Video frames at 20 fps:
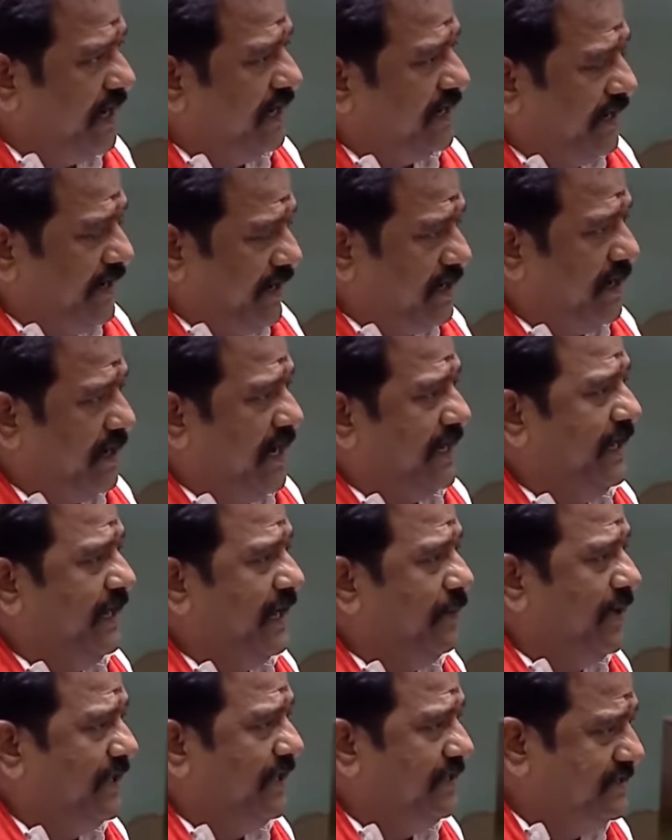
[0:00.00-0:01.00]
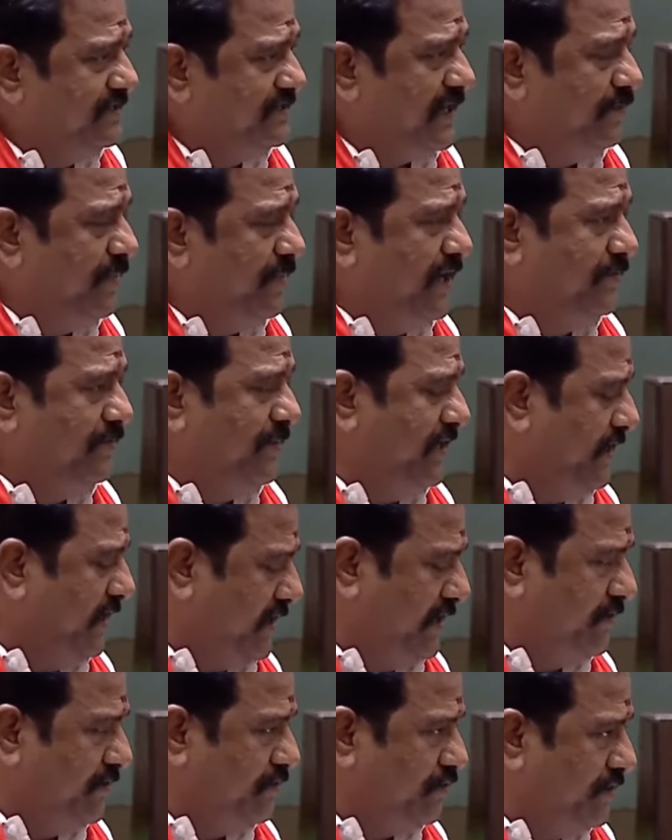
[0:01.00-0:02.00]
అక్కడ ఆదిలాబాద్ నిజామాబాద్
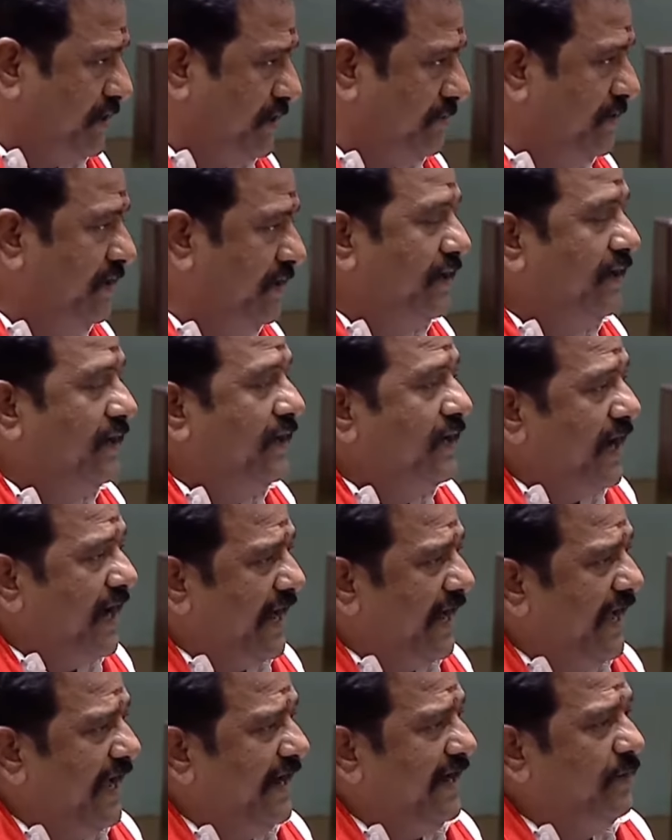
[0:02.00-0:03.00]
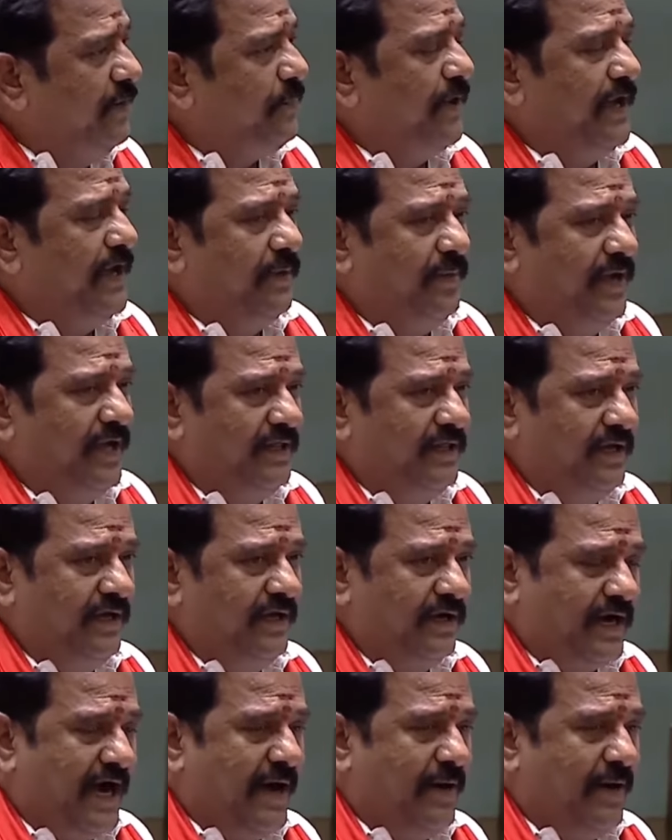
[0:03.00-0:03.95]
మెదక్ అనుకుందాం అలాగే ఇప్పుడు ఏమైంది